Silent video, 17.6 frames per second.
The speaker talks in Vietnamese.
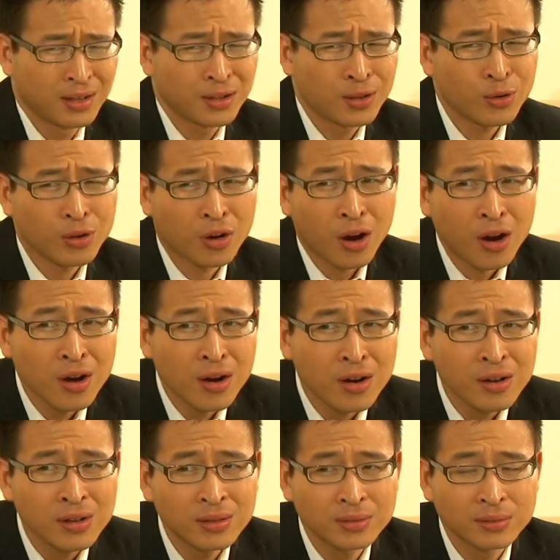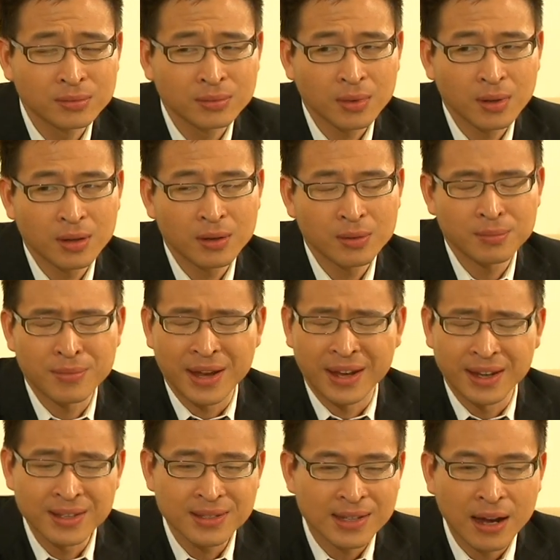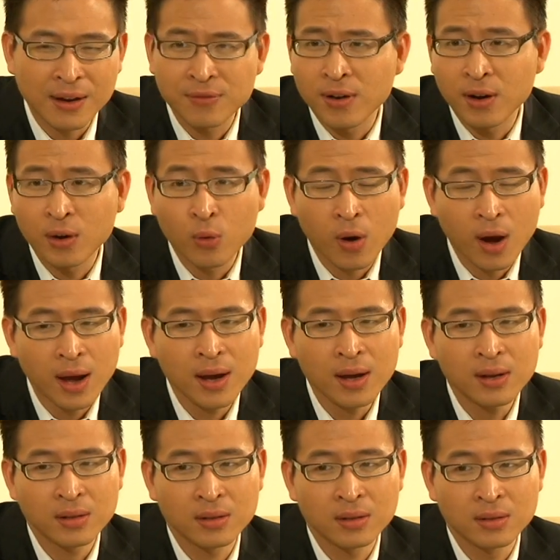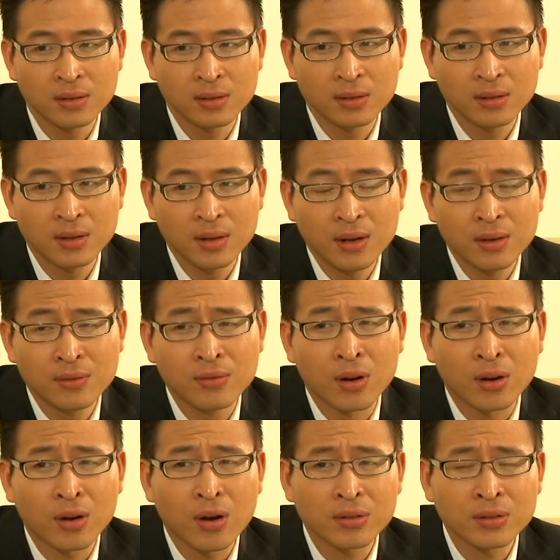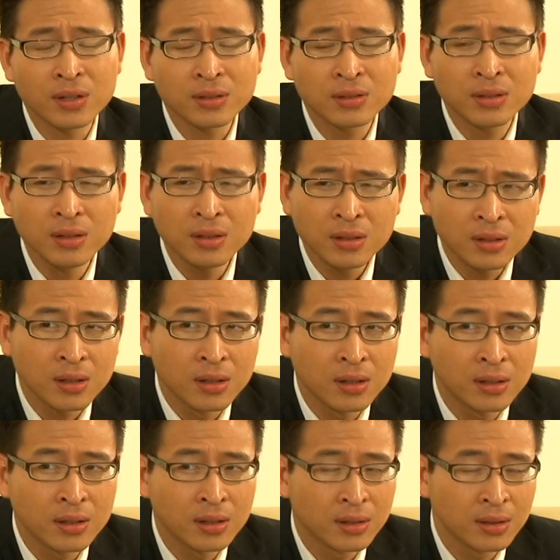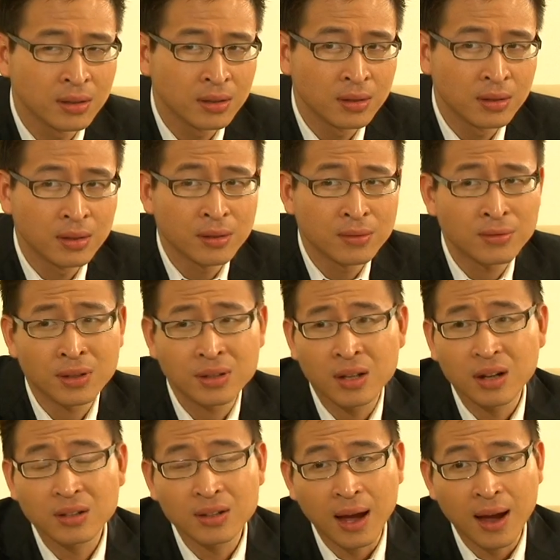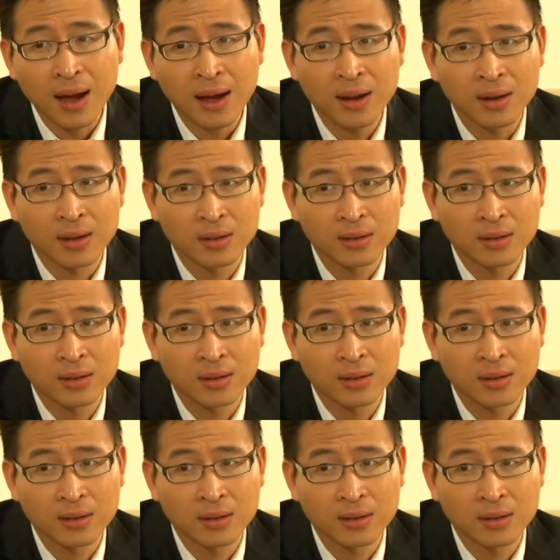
Đâu có Mẹ nghĩ xa vời quá Vợ con rất thương người Và thật tha